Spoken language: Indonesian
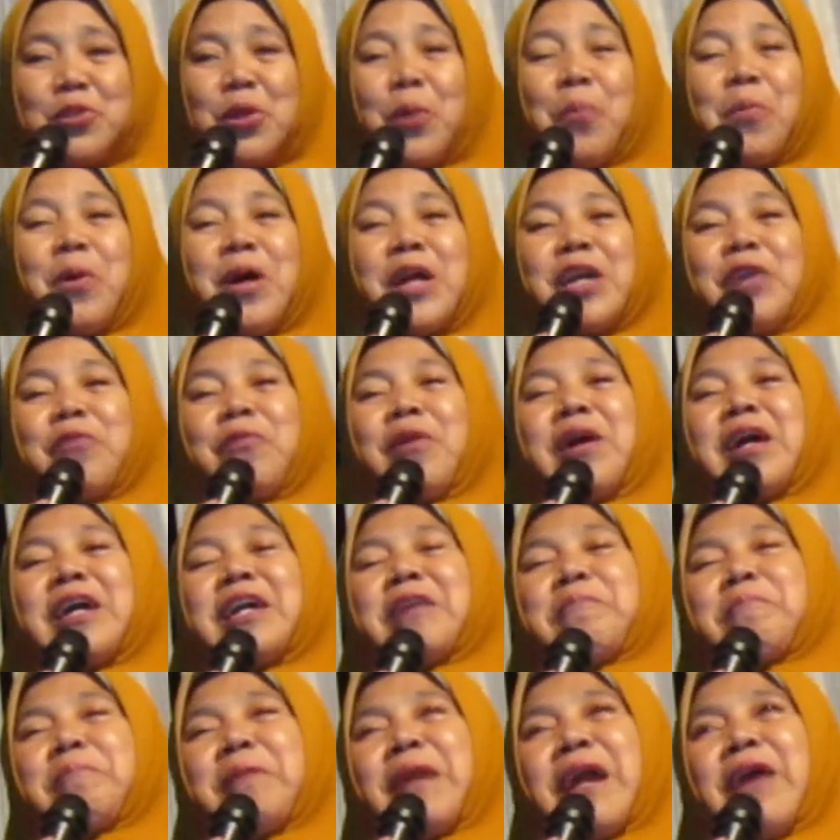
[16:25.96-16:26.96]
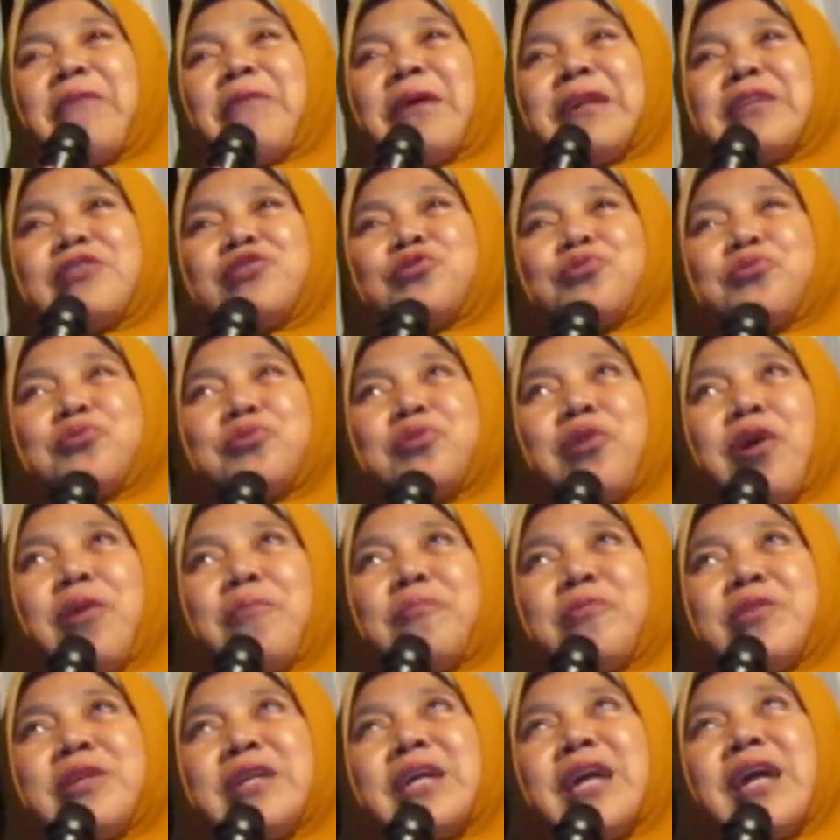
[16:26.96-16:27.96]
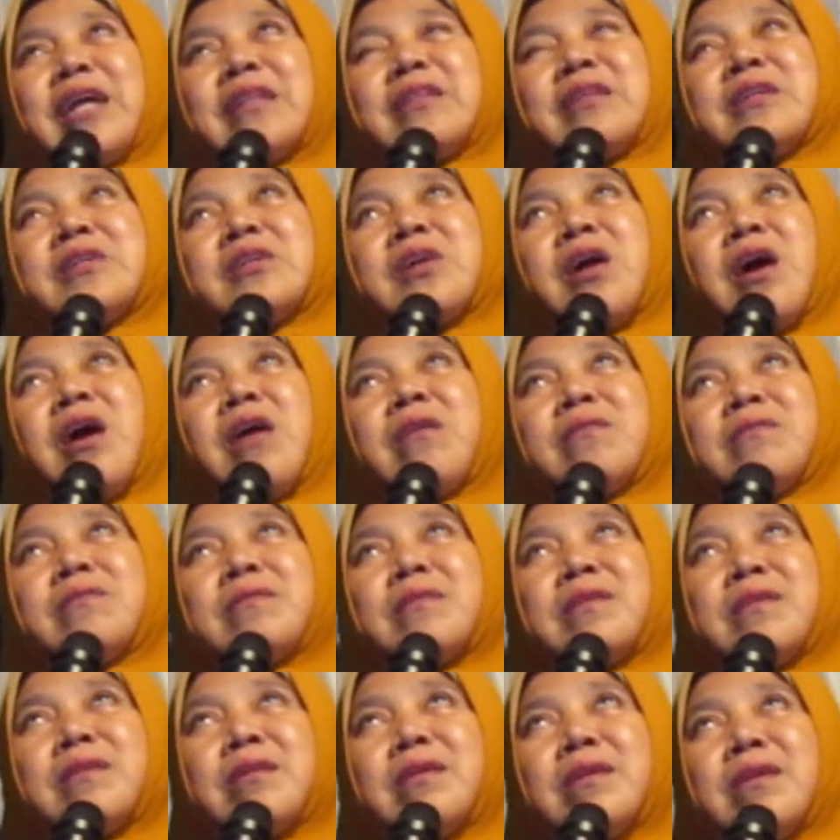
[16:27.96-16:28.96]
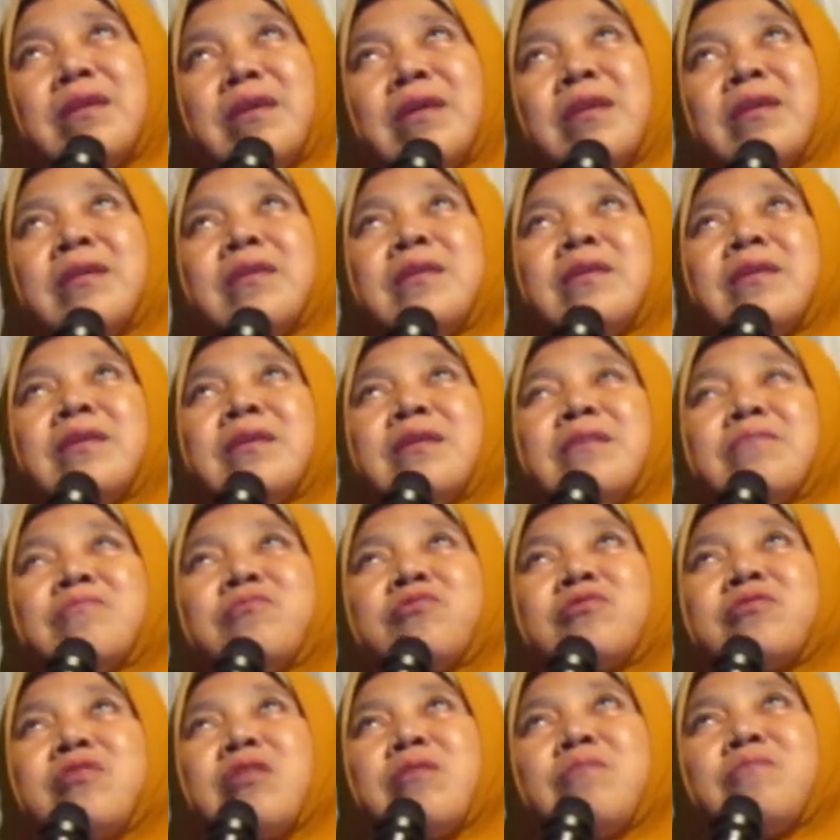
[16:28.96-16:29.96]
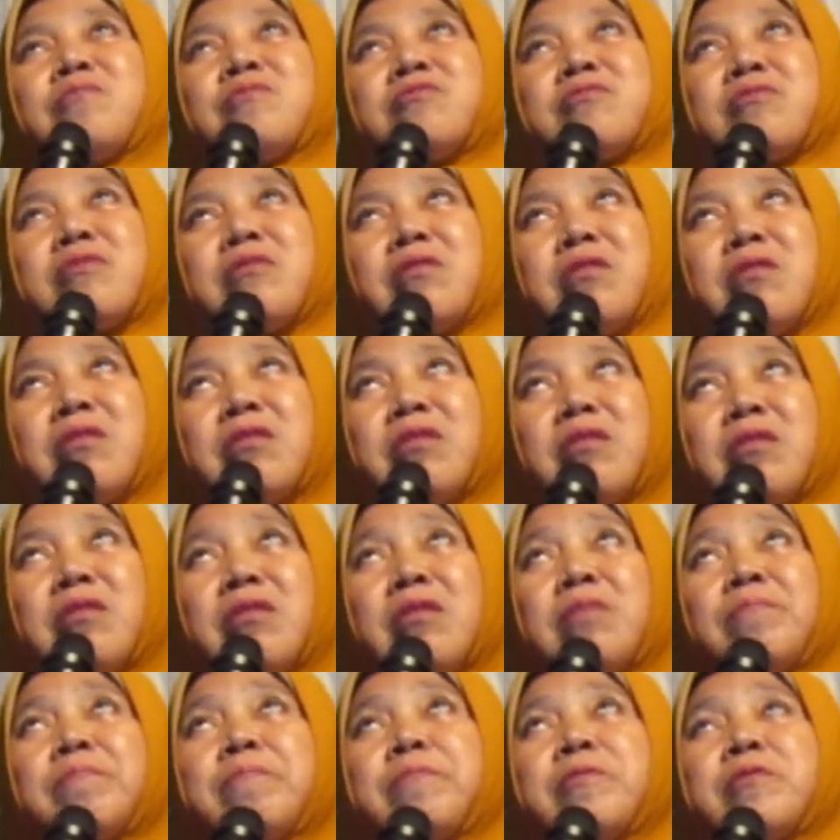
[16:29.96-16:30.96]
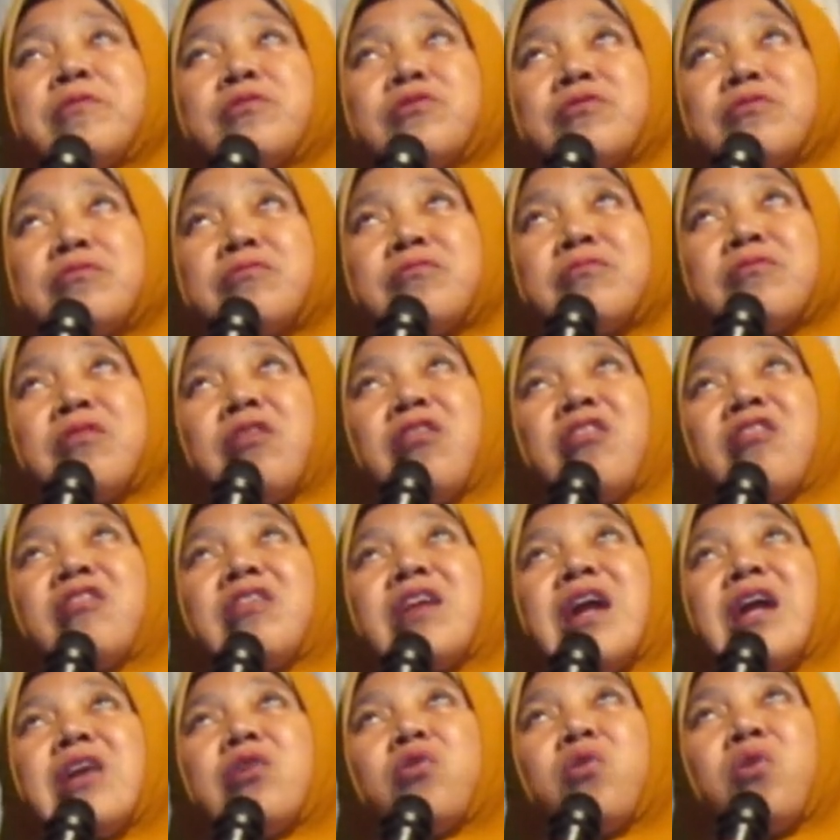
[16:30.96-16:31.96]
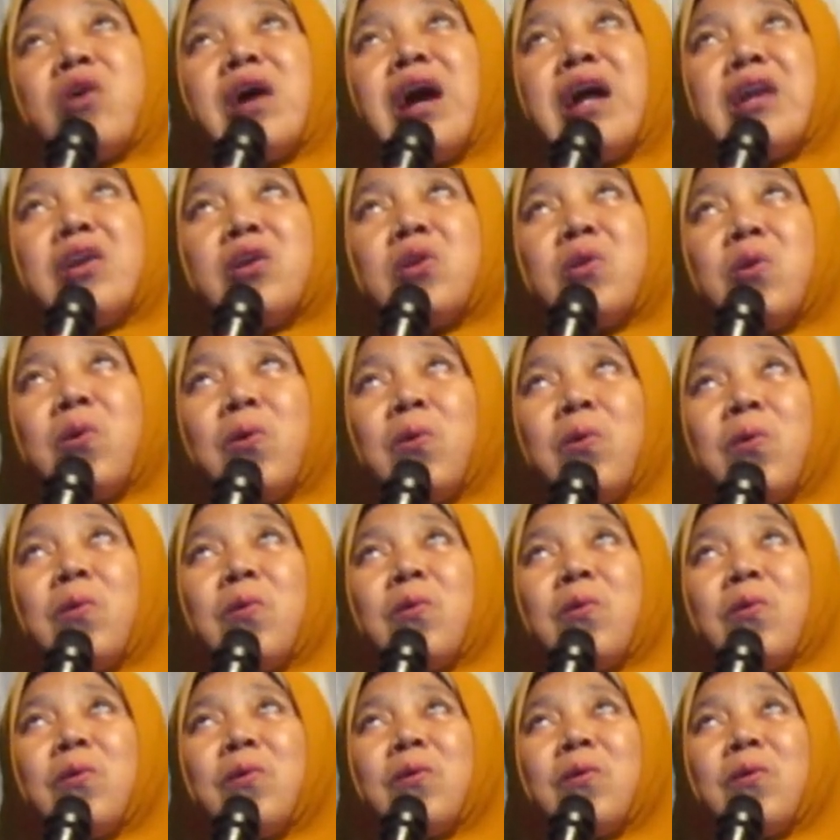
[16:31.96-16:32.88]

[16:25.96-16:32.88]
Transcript: sewengi-wengi perawan juga muni ngeten ya Allah Muga-muga bujuku kaya Rano Karno.